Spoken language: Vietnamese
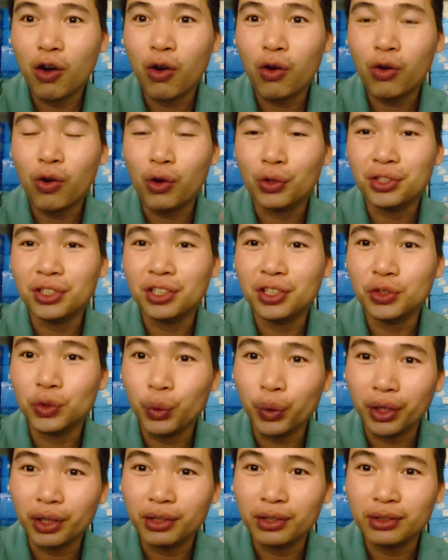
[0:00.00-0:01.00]
họ có những cái
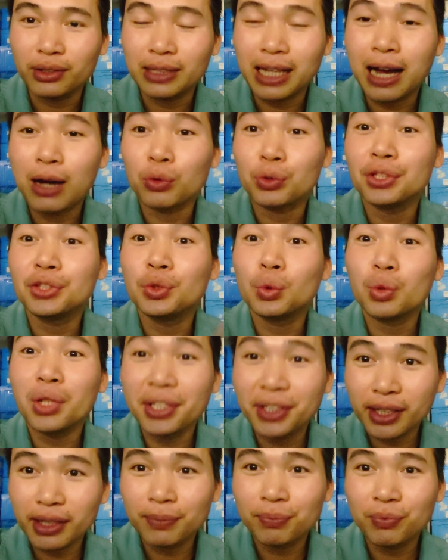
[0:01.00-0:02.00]
chuyến tàu đi du
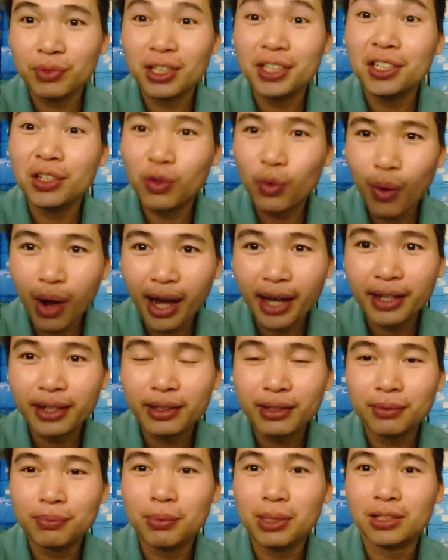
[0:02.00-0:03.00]
lịch á, đi nước ngoài
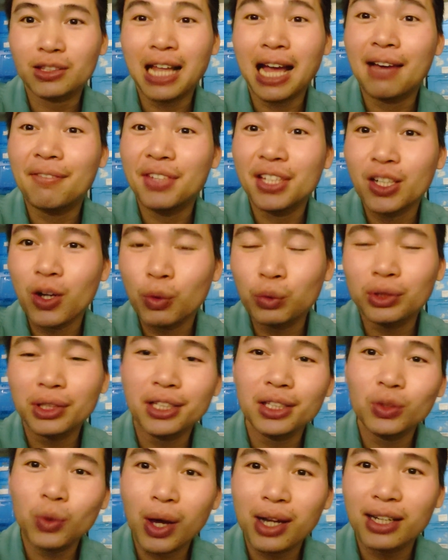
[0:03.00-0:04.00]
á, mà tại vì công
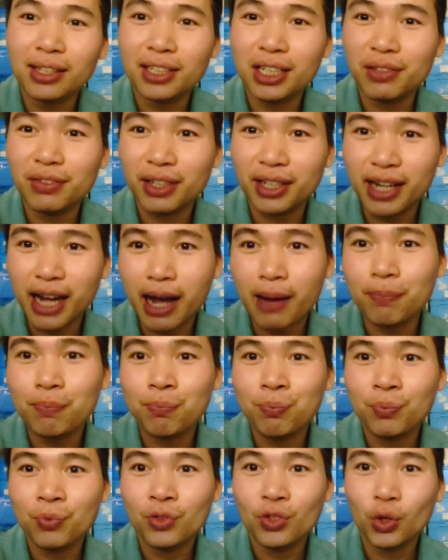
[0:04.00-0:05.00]
ty toàn là người Việt Nam
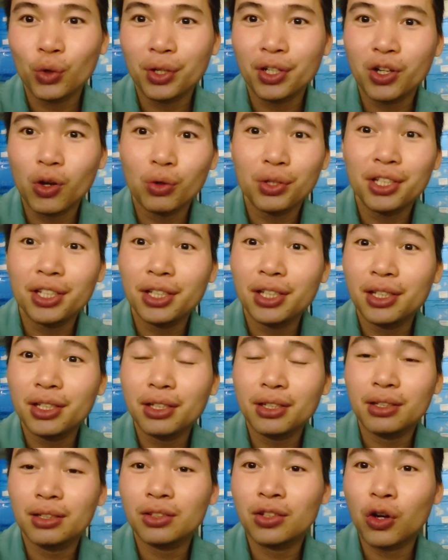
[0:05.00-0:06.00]
cho nên họ
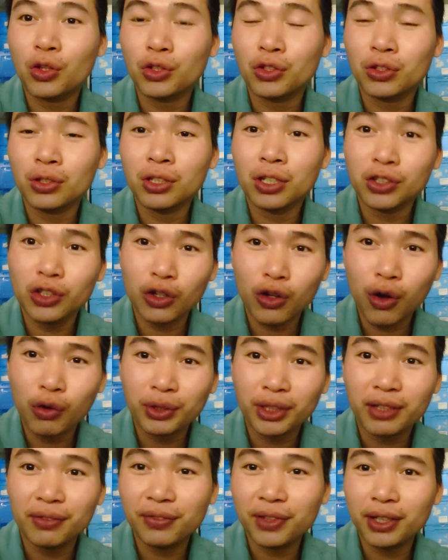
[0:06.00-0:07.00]
đi đưa cho
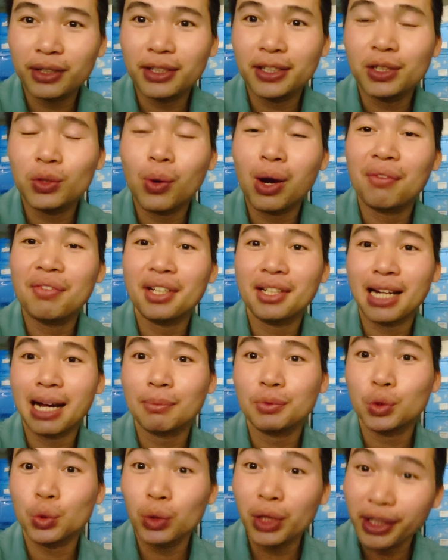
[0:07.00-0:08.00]
công nhân viên đi qua Việt
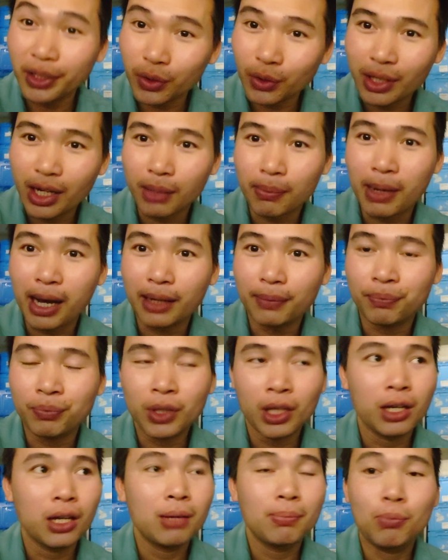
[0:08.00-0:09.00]
Nam du lịch luôn các bạn
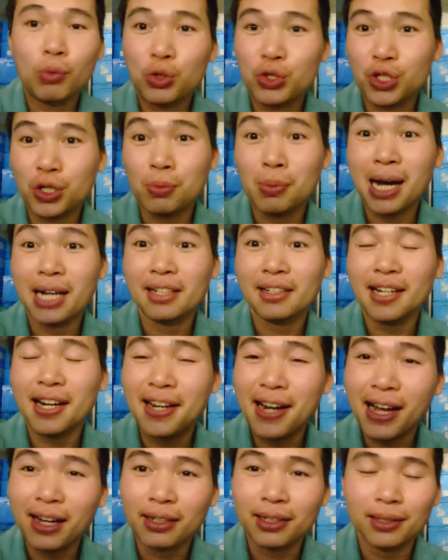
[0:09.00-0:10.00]
một số bạn ở
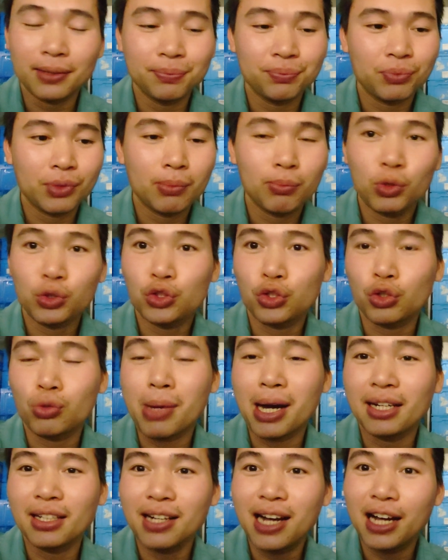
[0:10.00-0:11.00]
Đà Nẵng này một
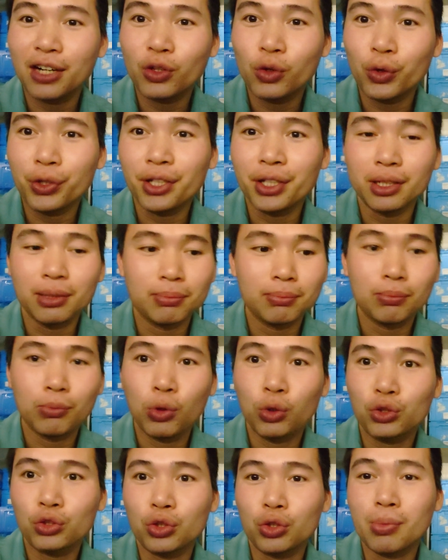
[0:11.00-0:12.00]
số bạn ở Hà Nội này
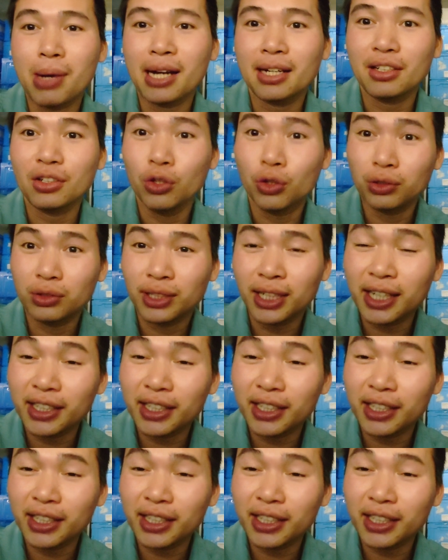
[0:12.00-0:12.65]
một số bạn ở